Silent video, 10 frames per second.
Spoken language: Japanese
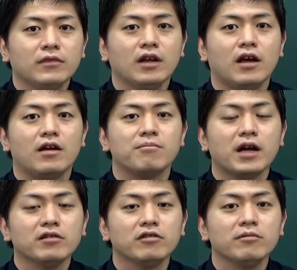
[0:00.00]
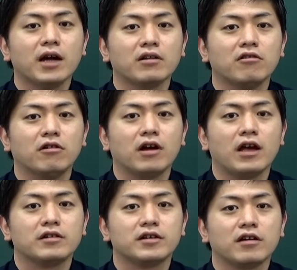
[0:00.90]
えー、マンツーマンの、
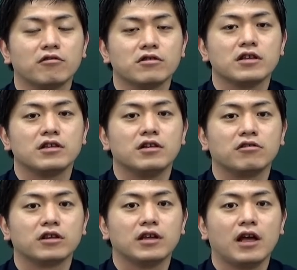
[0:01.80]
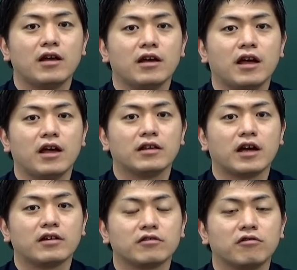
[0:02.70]
えー、成功心によって、えー、
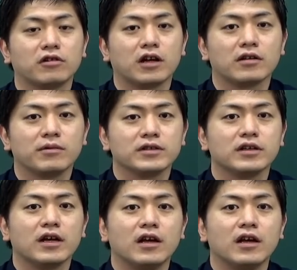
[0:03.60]
対策を行っています